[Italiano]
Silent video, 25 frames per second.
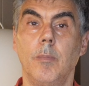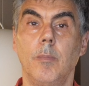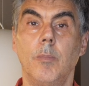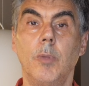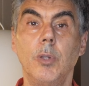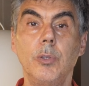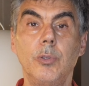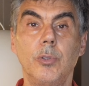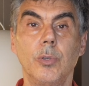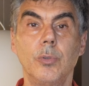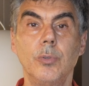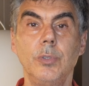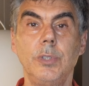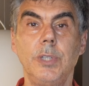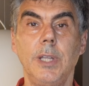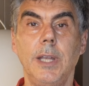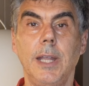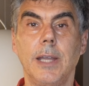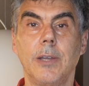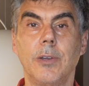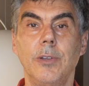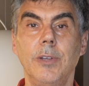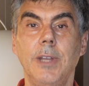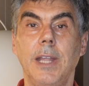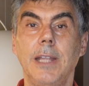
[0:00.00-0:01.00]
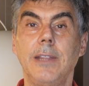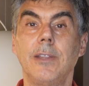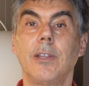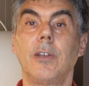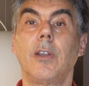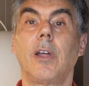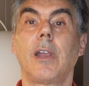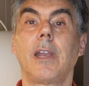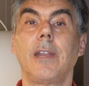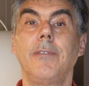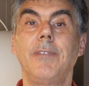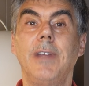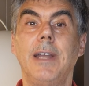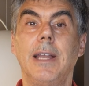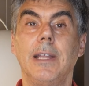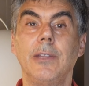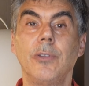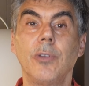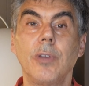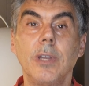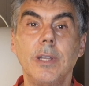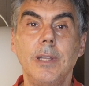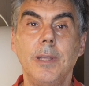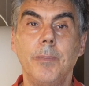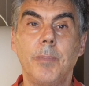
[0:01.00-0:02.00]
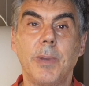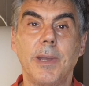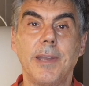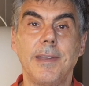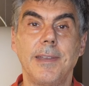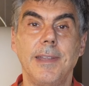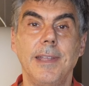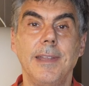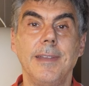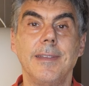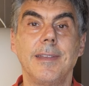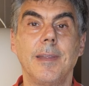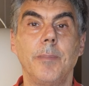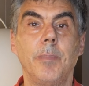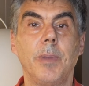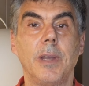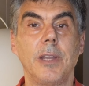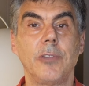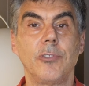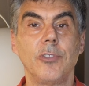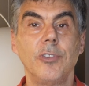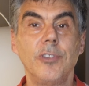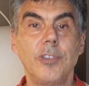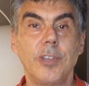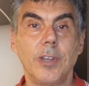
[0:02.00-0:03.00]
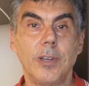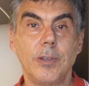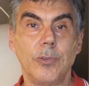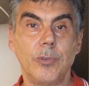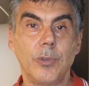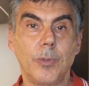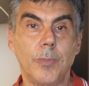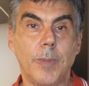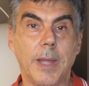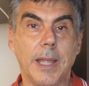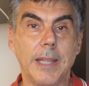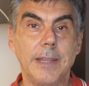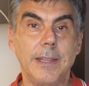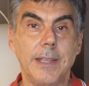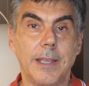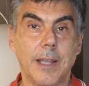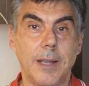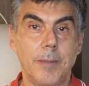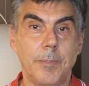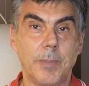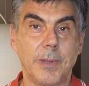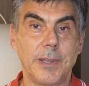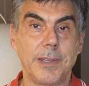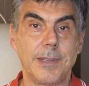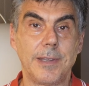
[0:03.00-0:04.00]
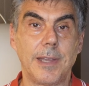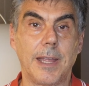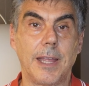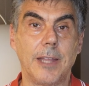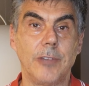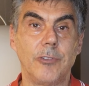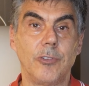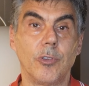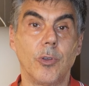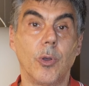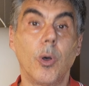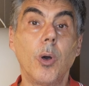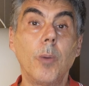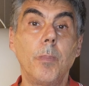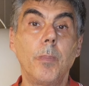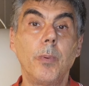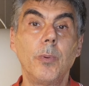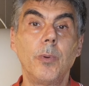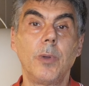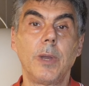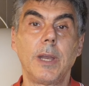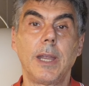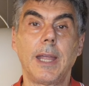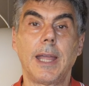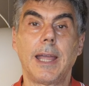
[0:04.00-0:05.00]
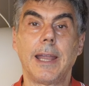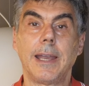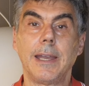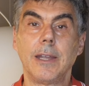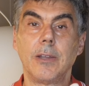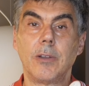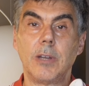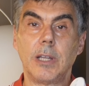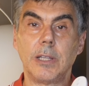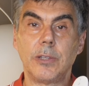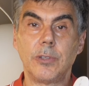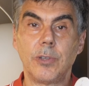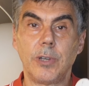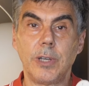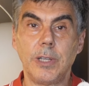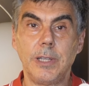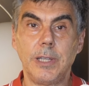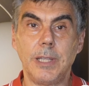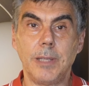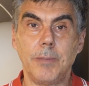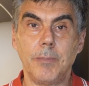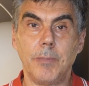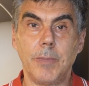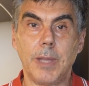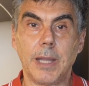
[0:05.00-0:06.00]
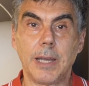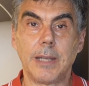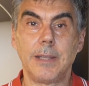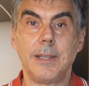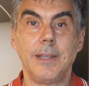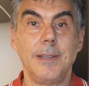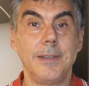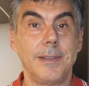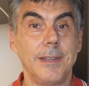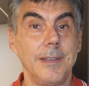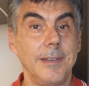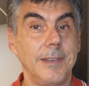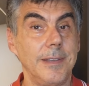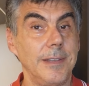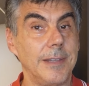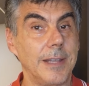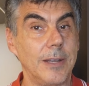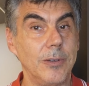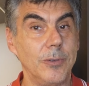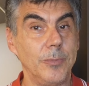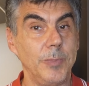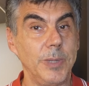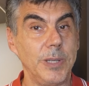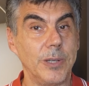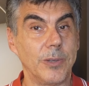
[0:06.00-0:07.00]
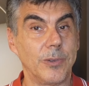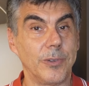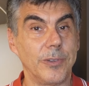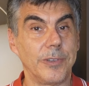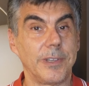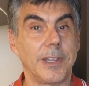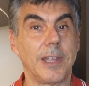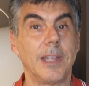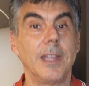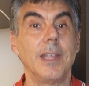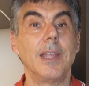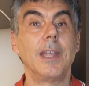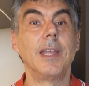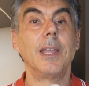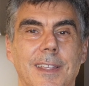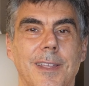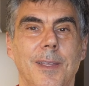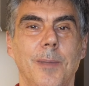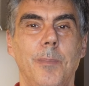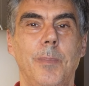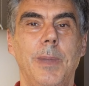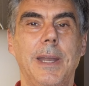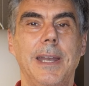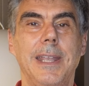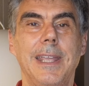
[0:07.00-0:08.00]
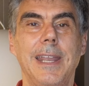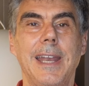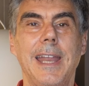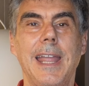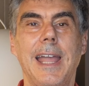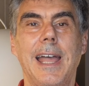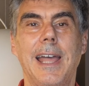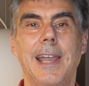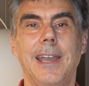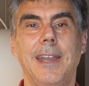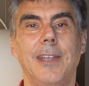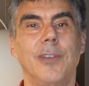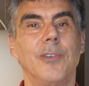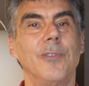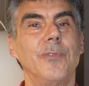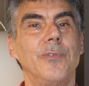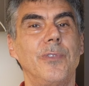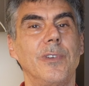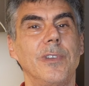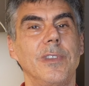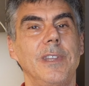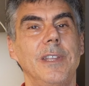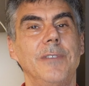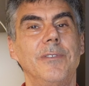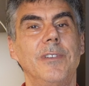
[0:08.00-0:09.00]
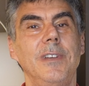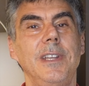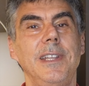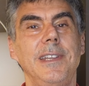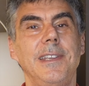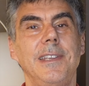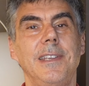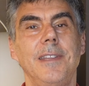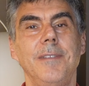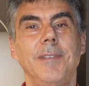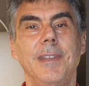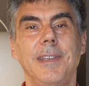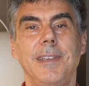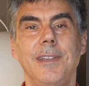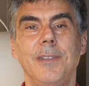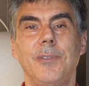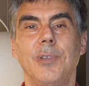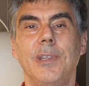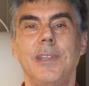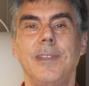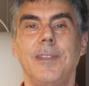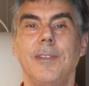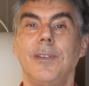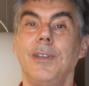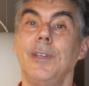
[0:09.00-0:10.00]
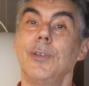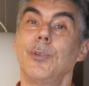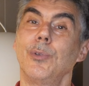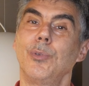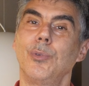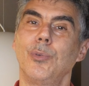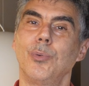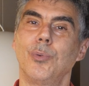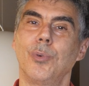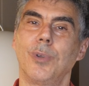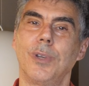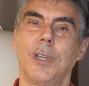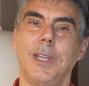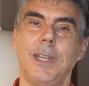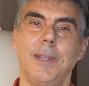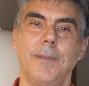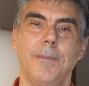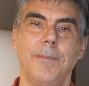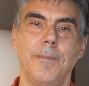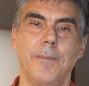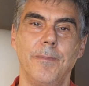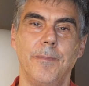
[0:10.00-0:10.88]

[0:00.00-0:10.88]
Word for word: Molto utile connetterlo a rivelatori di presenza per accensione automatica al passaggio oppure a regolatori dimmer di intensità luminosa per creare confortevolissime situazioni notturne.